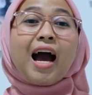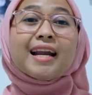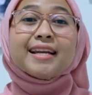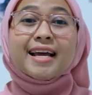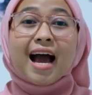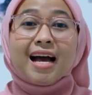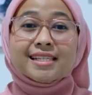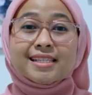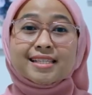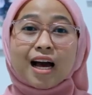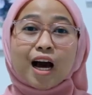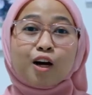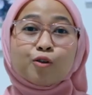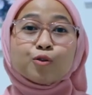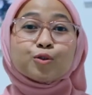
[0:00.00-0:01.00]
akan
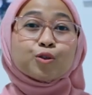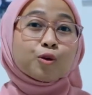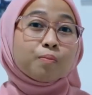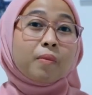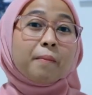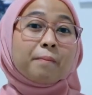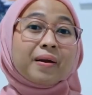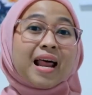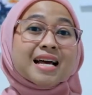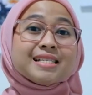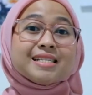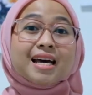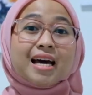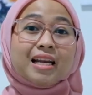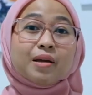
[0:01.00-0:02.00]
diajak untuk
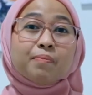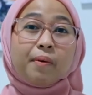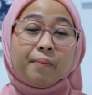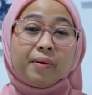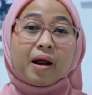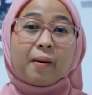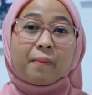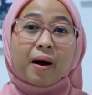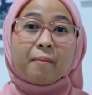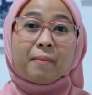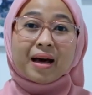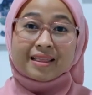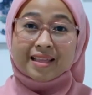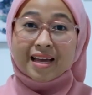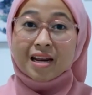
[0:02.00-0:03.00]
mempelajari beberapa
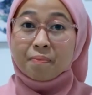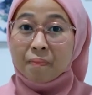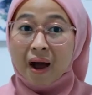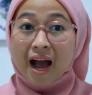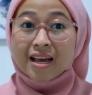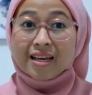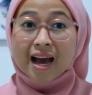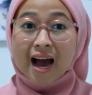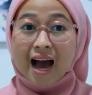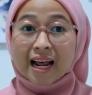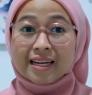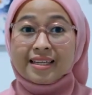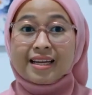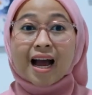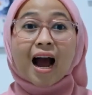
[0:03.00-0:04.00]
materi
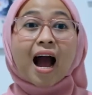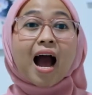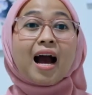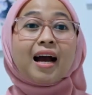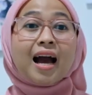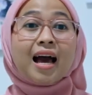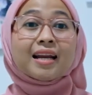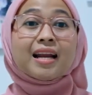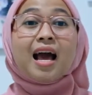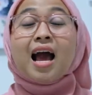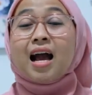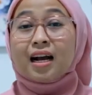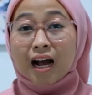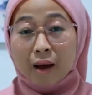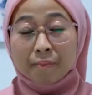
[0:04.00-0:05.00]
pengayaan yang akan
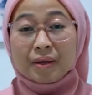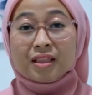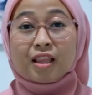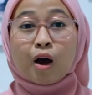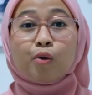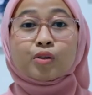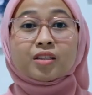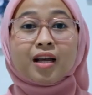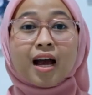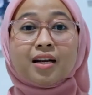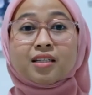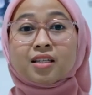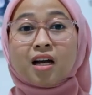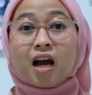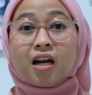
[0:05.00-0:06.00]
kami
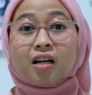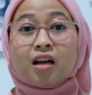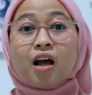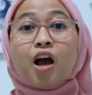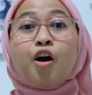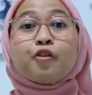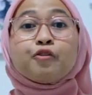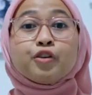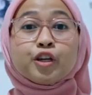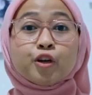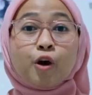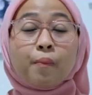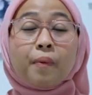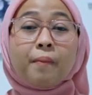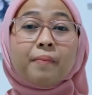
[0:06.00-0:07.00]
tautkan dengan
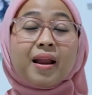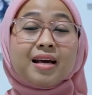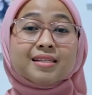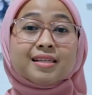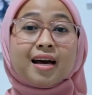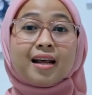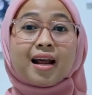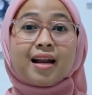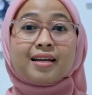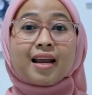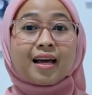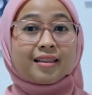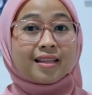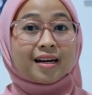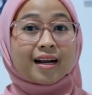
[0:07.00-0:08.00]
video pembelajaran
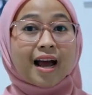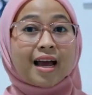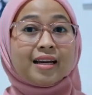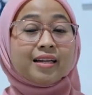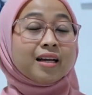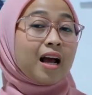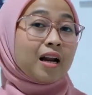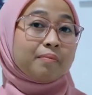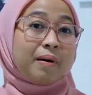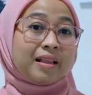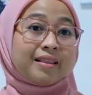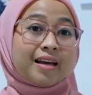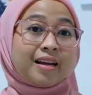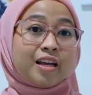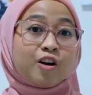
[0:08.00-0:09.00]
yang terkait dengan
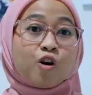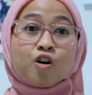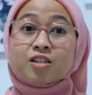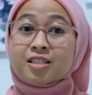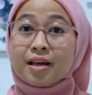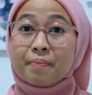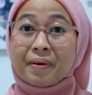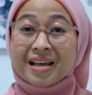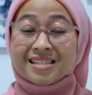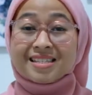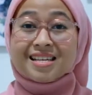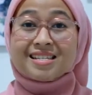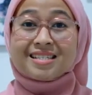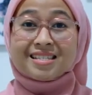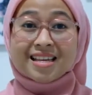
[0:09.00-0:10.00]
materi konsep
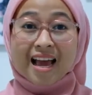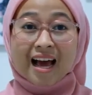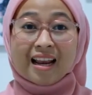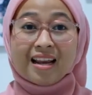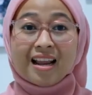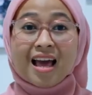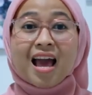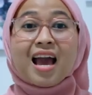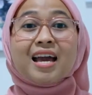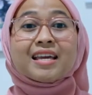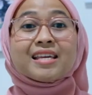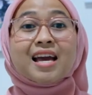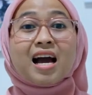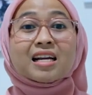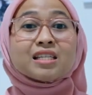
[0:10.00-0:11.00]
esensial
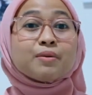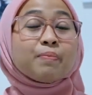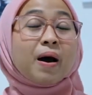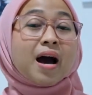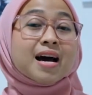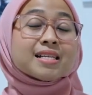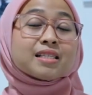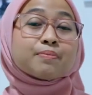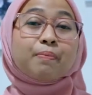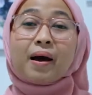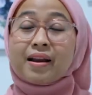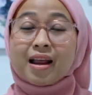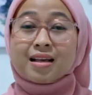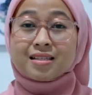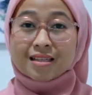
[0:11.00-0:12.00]
yang dibahas
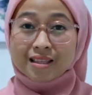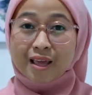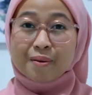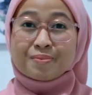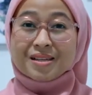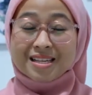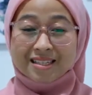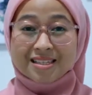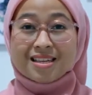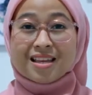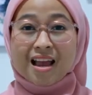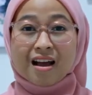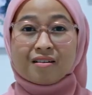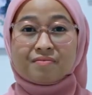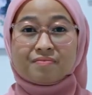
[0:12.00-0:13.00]
pada setiap
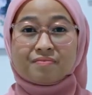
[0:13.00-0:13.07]
sesinya.